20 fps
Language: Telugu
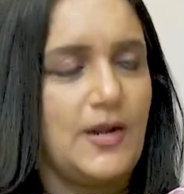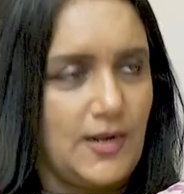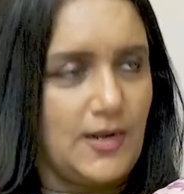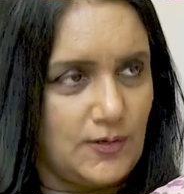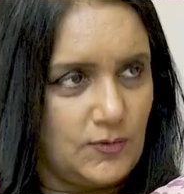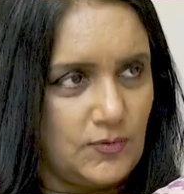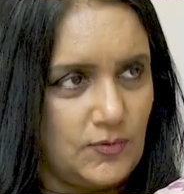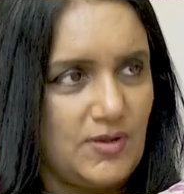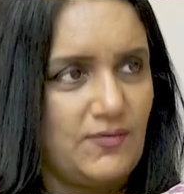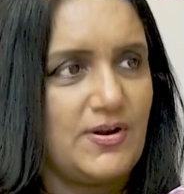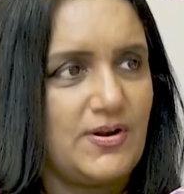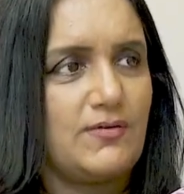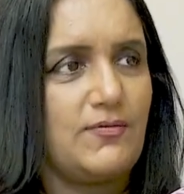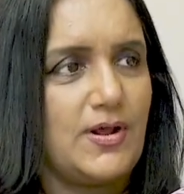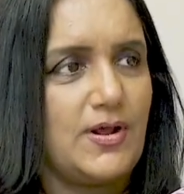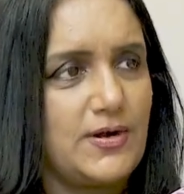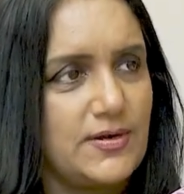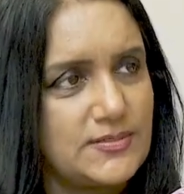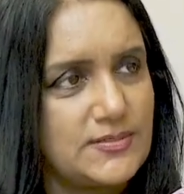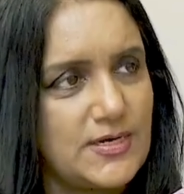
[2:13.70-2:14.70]
లేదు ఎవరికి
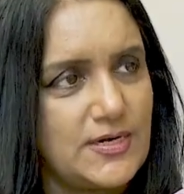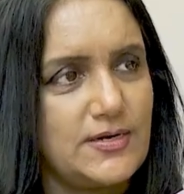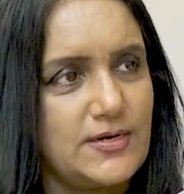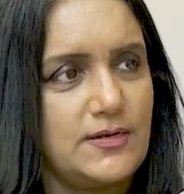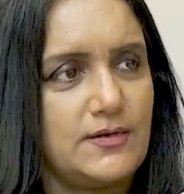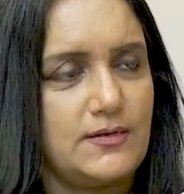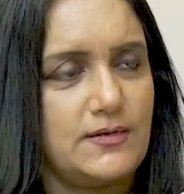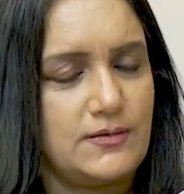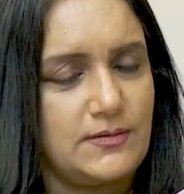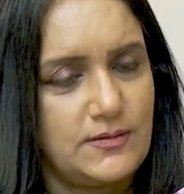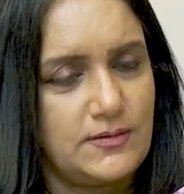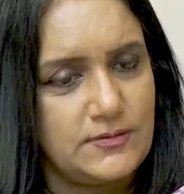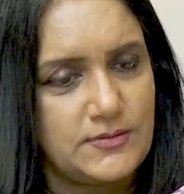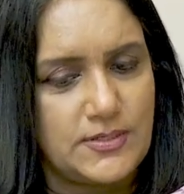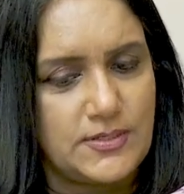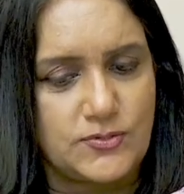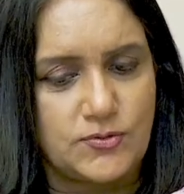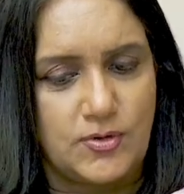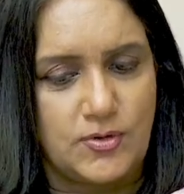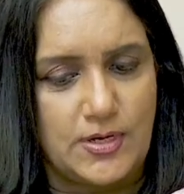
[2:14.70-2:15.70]
వారు డిసైడ్
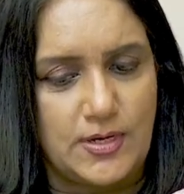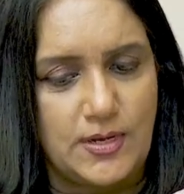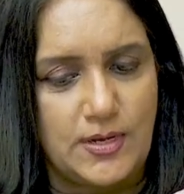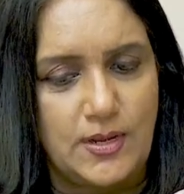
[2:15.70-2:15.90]
చేసుకోవాలి